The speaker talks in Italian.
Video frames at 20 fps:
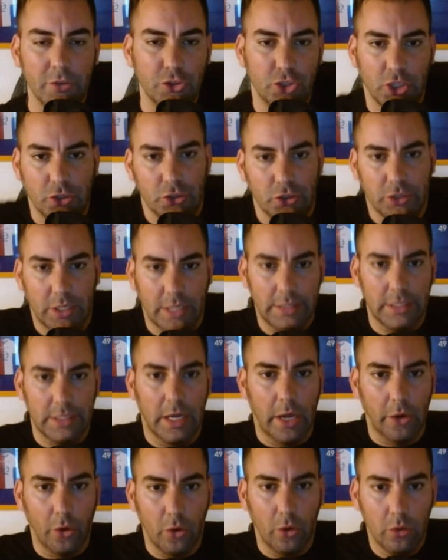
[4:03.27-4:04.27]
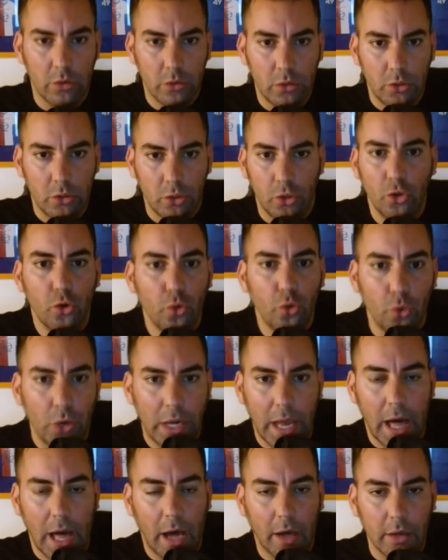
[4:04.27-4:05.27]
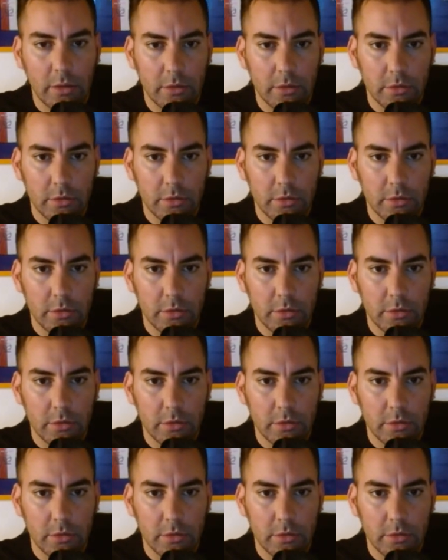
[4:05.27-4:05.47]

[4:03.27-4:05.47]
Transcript: Vincenzo Italiano? Nulla.